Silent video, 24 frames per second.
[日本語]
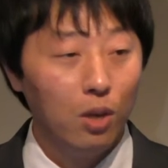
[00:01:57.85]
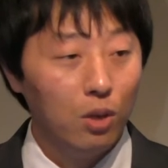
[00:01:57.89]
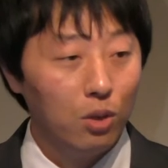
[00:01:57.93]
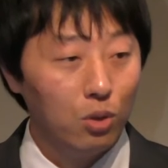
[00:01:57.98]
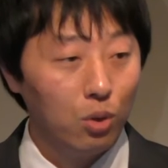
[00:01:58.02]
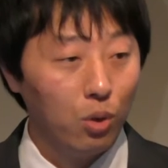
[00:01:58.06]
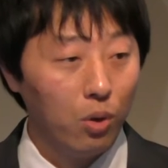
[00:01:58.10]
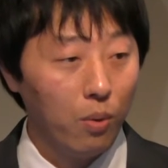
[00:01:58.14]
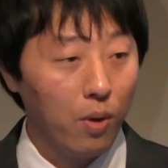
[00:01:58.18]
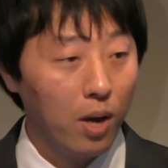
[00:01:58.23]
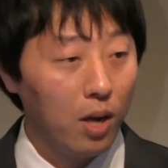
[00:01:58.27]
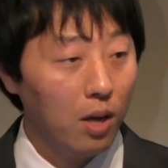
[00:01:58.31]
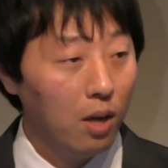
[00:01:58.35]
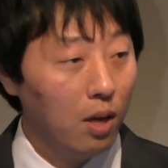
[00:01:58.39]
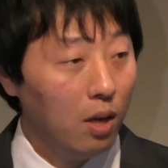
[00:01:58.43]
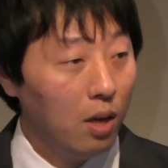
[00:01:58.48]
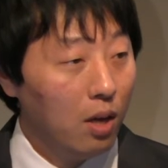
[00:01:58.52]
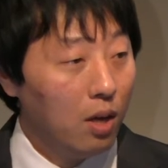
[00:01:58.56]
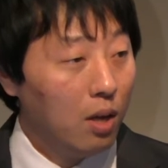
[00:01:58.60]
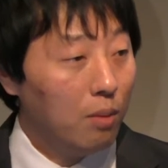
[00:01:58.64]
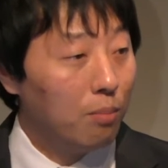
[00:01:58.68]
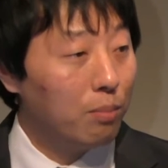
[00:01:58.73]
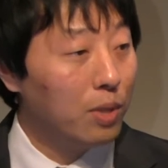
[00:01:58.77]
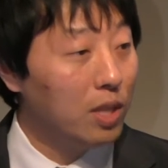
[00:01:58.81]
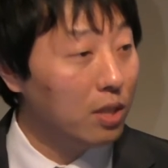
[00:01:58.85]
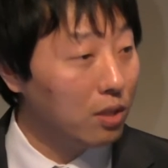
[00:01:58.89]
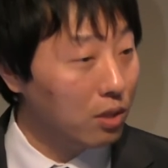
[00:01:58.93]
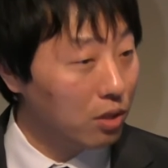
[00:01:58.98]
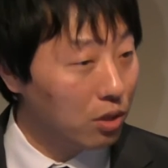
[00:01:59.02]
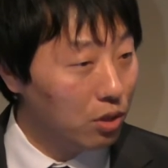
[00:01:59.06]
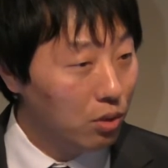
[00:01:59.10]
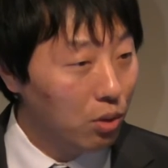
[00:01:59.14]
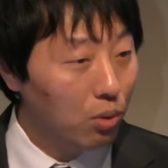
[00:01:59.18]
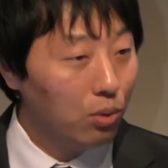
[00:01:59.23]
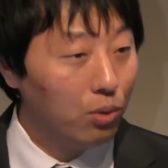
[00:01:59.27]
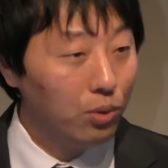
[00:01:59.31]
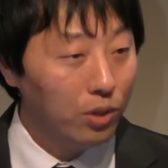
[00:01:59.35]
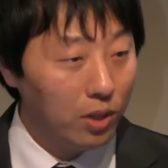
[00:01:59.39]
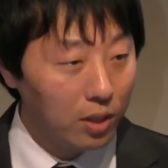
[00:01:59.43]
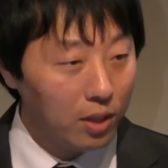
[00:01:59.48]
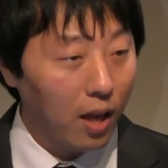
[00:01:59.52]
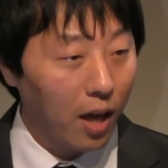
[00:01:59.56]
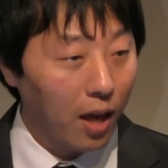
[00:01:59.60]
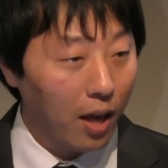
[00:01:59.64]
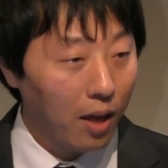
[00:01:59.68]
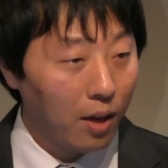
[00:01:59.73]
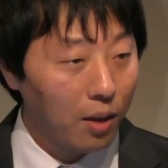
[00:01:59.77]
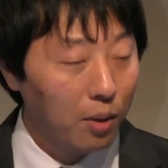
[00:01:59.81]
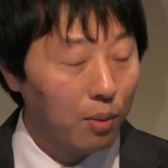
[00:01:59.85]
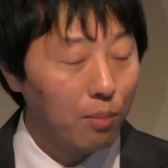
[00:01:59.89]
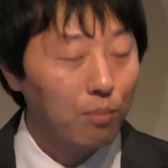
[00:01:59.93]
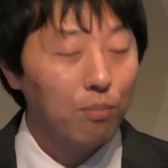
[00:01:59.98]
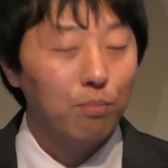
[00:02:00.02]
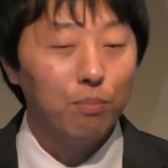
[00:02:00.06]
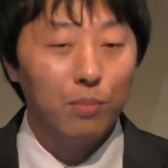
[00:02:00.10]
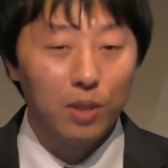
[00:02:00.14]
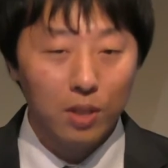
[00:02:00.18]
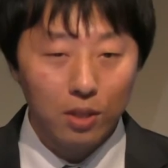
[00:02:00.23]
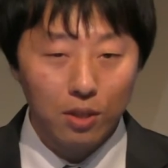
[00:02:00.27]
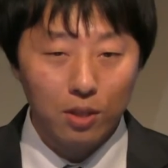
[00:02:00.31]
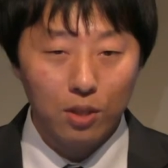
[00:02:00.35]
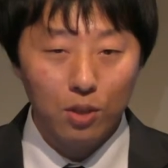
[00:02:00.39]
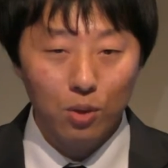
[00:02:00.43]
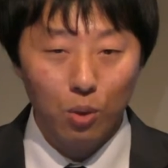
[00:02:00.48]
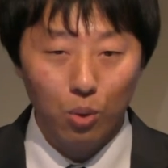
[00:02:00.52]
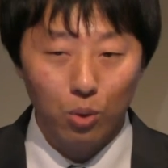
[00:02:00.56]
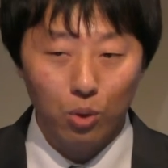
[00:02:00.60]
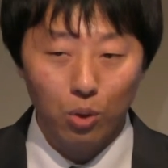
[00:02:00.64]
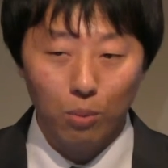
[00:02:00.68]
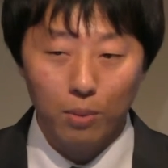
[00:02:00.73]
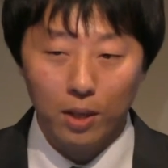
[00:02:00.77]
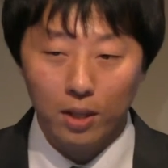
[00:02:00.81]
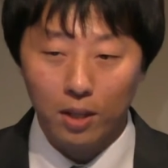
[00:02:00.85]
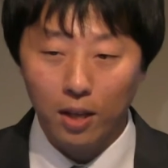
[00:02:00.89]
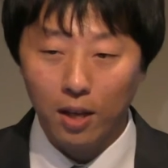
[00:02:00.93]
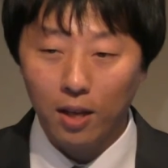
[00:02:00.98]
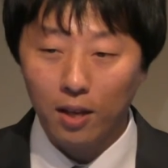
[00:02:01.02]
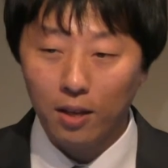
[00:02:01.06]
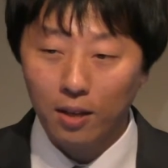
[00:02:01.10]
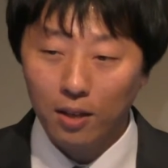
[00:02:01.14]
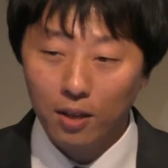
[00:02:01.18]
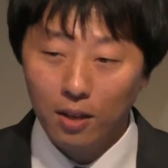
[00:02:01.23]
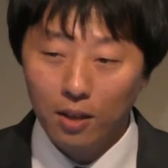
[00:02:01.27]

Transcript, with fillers: それは3つの国で3つの言葉で